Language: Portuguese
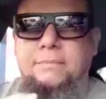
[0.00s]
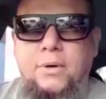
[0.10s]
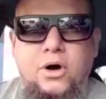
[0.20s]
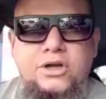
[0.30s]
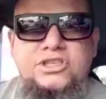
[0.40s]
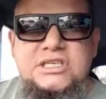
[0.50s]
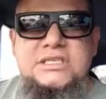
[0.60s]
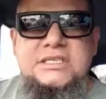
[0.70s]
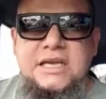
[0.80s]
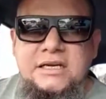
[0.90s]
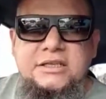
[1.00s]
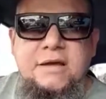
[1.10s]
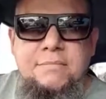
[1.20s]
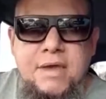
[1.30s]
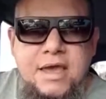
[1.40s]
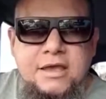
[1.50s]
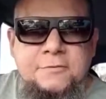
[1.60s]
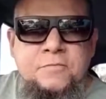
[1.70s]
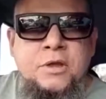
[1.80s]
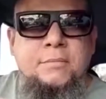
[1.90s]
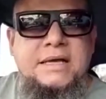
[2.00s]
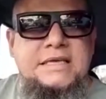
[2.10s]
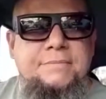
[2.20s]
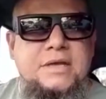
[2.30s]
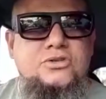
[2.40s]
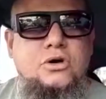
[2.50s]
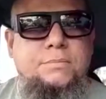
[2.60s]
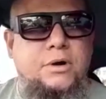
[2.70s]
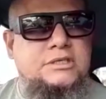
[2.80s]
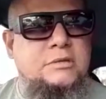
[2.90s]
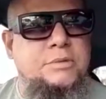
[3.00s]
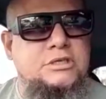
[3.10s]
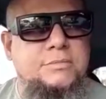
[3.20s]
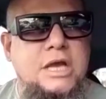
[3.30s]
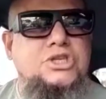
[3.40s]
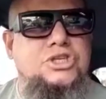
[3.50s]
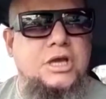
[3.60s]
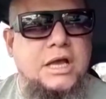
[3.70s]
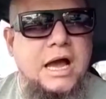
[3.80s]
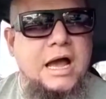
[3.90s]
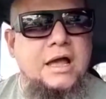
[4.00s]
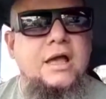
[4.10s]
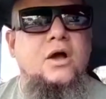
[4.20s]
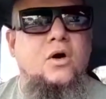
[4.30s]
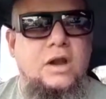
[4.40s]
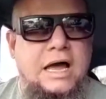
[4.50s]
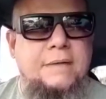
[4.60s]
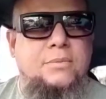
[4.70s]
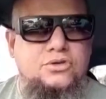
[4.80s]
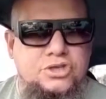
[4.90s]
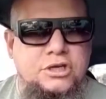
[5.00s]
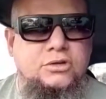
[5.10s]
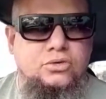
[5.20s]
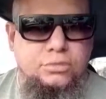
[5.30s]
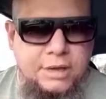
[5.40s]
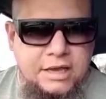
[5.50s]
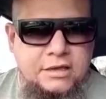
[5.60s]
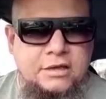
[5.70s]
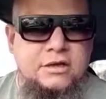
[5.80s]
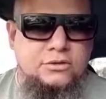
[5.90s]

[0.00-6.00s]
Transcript: Pode ser também. Mas a pessoa pode simplesmente chegar: Olá, bom dia, tudo bem?